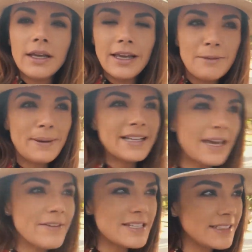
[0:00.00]
El
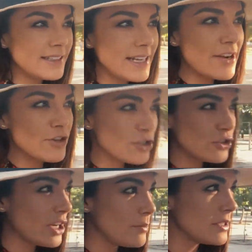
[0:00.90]
Parque Bicentenario es
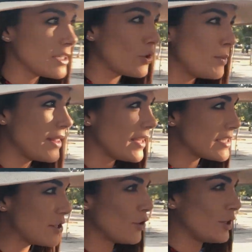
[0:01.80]
otra de mis
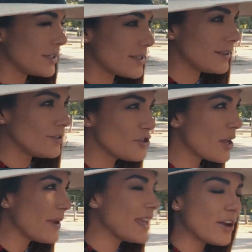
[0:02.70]
recomendaciones. No
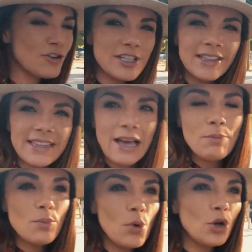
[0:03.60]
saben qué cosa
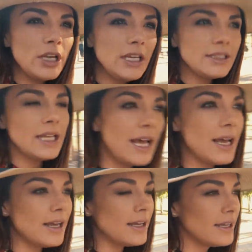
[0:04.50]
tan
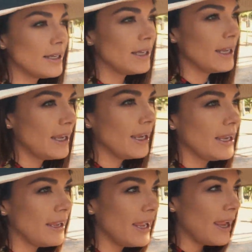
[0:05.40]
bonita.
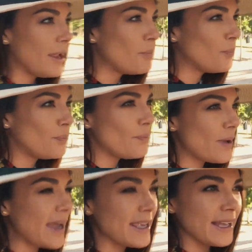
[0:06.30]
Eh,
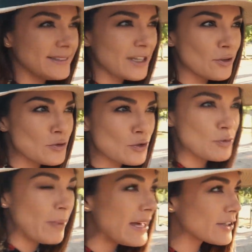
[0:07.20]
hay gente con sus
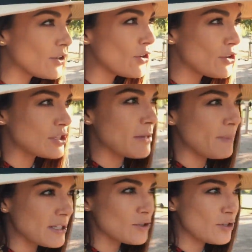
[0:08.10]
perros, hay
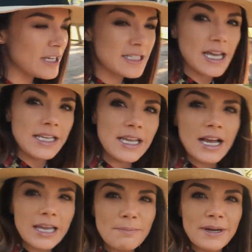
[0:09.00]
personas
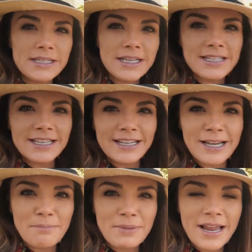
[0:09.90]
allá que parece que están en
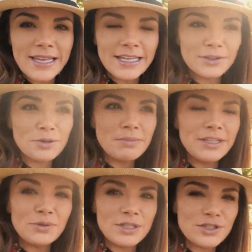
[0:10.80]
la playa
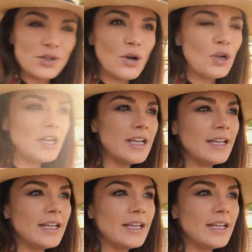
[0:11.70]
tomando el sol.